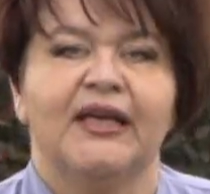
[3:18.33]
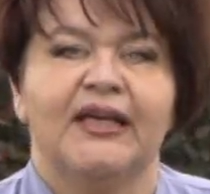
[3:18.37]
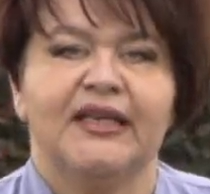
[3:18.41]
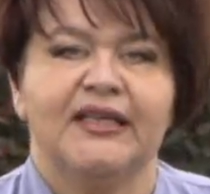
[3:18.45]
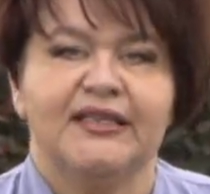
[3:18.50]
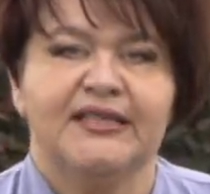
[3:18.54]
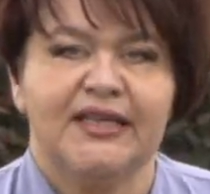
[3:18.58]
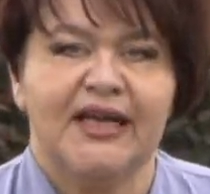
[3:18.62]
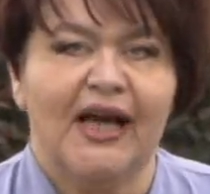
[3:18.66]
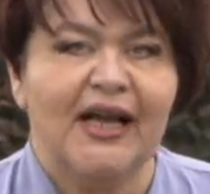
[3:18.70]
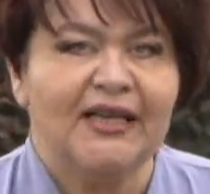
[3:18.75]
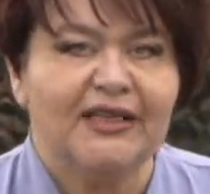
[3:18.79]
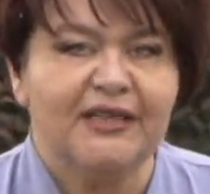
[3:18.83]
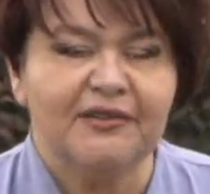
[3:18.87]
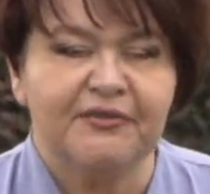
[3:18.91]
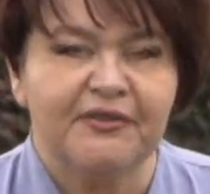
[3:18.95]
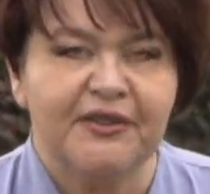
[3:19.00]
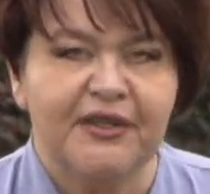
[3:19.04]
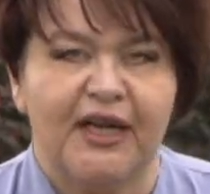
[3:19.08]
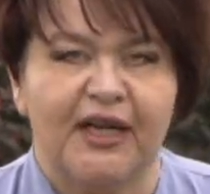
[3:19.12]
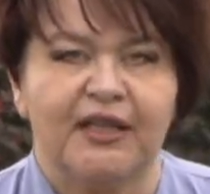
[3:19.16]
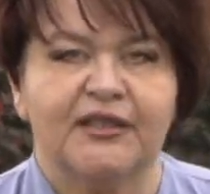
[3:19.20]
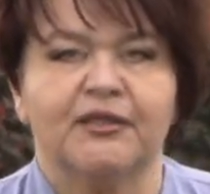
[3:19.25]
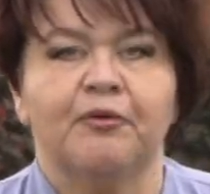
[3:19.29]
Идеальный
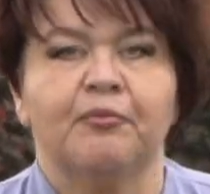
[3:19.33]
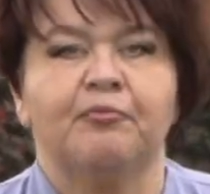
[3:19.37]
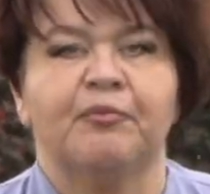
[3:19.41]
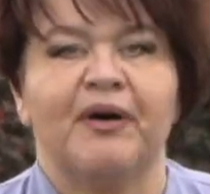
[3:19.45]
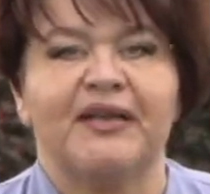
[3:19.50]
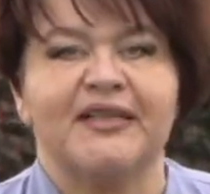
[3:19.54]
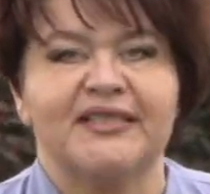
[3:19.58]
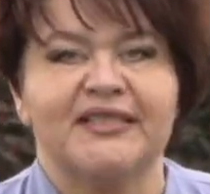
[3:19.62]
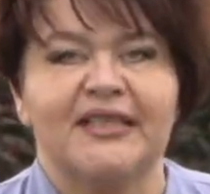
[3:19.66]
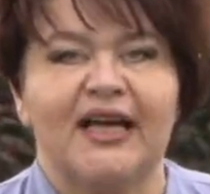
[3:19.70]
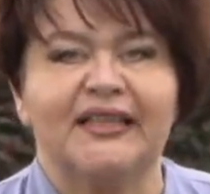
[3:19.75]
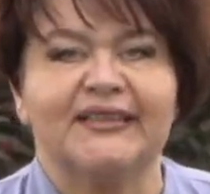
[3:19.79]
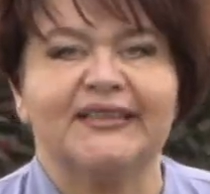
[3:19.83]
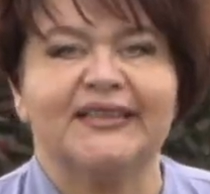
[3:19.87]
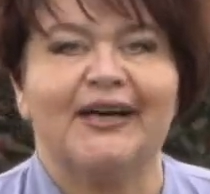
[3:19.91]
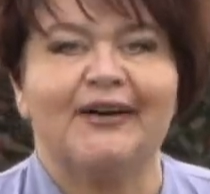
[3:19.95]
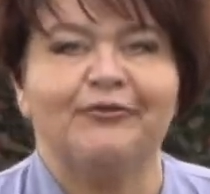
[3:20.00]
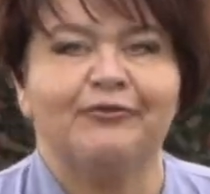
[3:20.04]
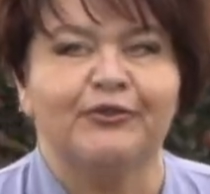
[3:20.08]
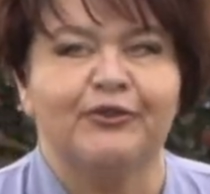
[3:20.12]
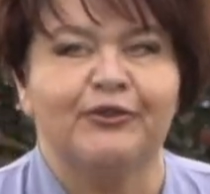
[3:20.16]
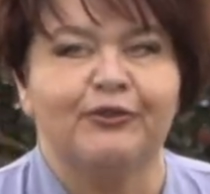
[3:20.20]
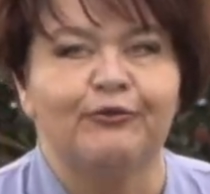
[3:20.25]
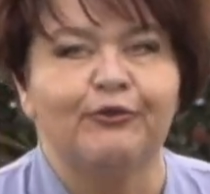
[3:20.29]
вариант –
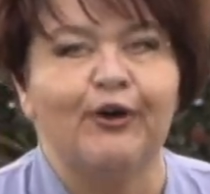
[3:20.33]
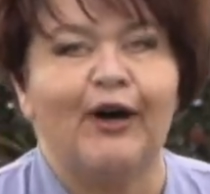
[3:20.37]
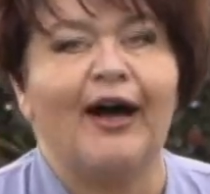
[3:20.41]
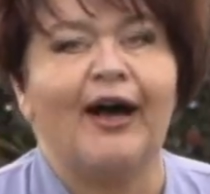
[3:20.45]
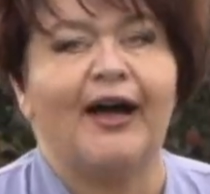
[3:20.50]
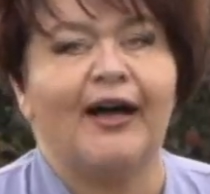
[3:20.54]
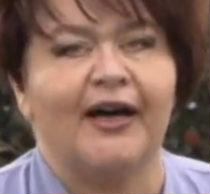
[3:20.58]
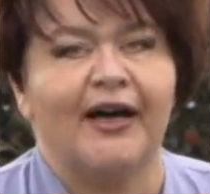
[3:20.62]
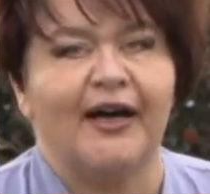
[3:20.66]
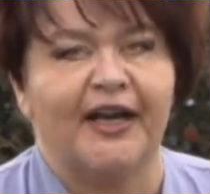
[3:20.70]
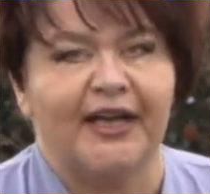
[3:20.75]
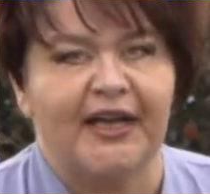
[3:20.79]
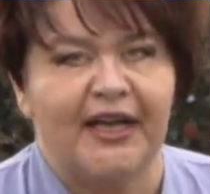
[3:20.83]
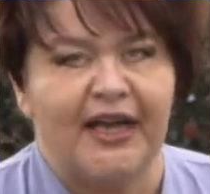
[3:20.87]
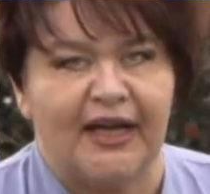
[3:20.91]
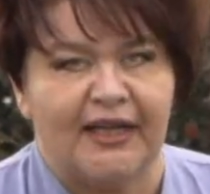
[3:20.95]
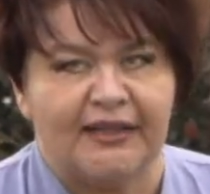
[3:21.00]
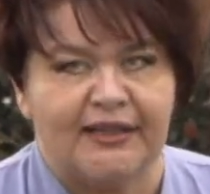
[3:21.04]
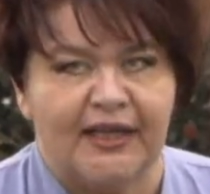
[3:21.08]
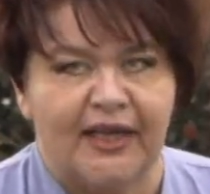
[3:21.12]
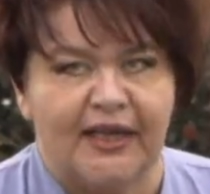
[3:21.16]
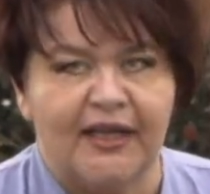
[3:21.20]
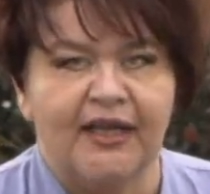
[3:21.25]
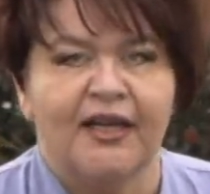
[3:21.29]
посадка в два
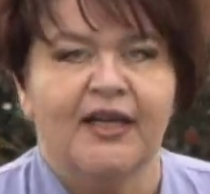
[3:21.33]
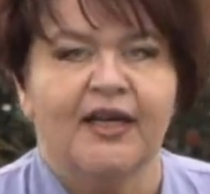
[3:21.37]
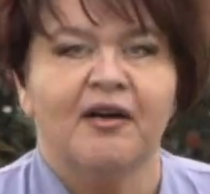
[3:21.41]
ряда.